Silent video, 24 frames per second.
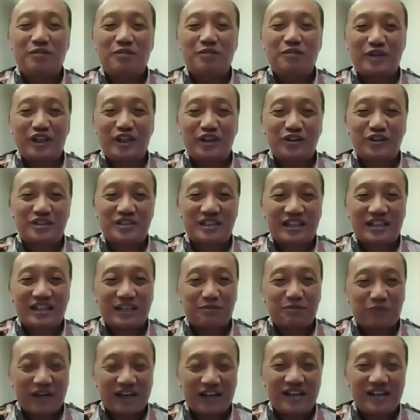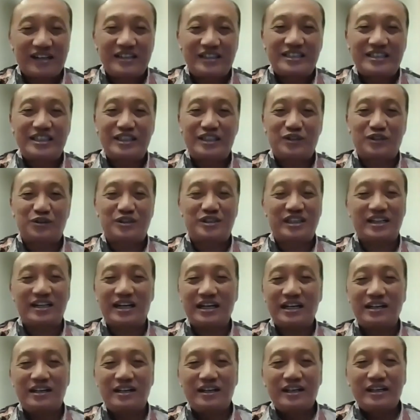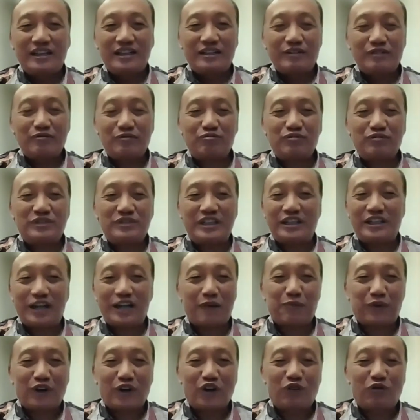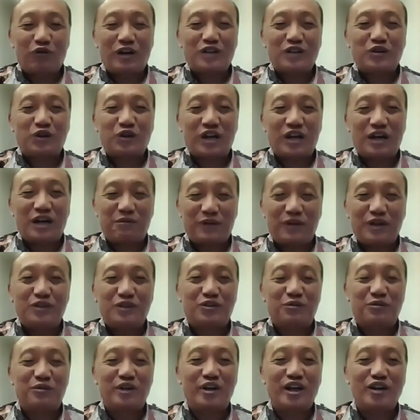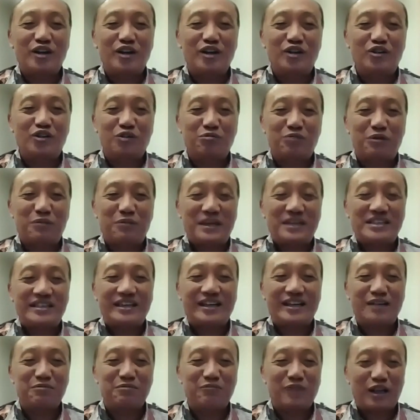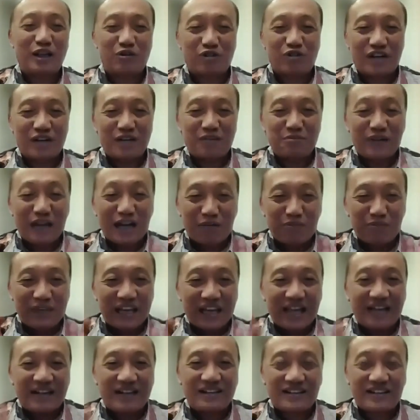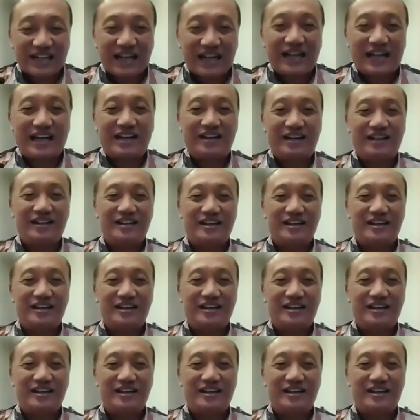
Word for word: Beliau sangat berada di situ sehingga tidak perlu waktu lama kemudian untuk memastikan melakukan mengambil langkah